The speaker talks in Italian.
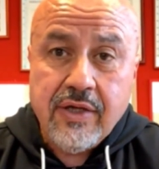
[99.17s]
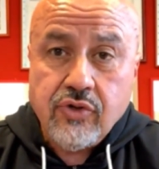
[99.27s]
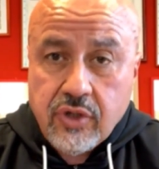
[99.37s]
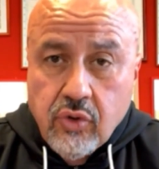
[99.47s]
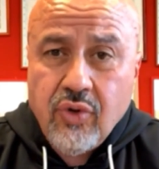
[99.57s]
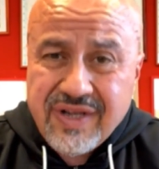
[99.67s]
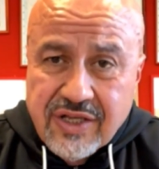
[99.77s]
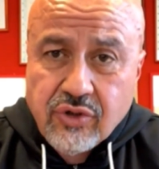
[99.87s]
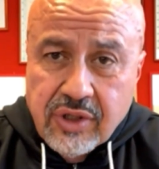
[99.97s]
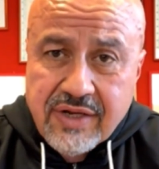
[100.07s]
cioè io non
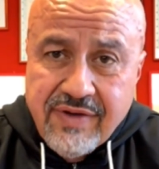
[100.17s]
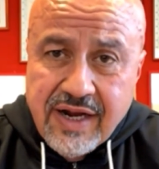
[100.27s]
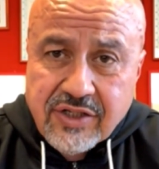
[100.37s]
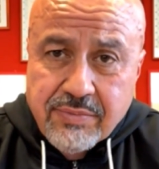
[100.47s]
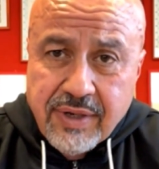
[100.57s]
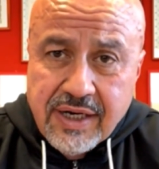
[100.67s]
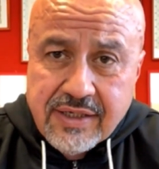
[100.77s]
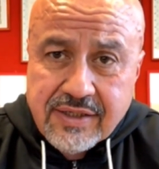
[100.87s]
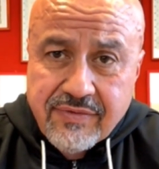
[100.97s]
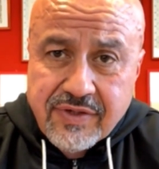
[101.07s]
riesco ad arrivarci in
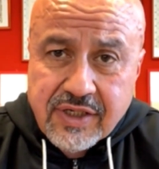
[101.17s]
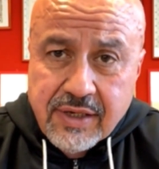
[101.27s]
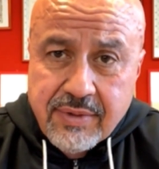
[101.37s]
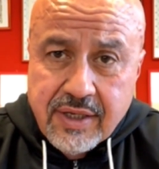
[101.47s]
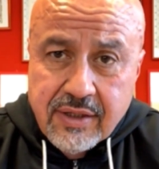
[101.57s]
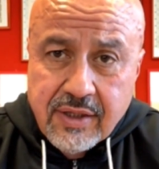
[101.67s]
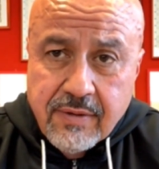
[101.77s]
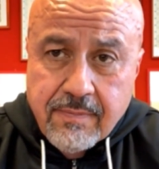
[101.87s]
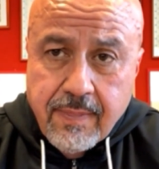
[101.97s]
palestra fisicamente.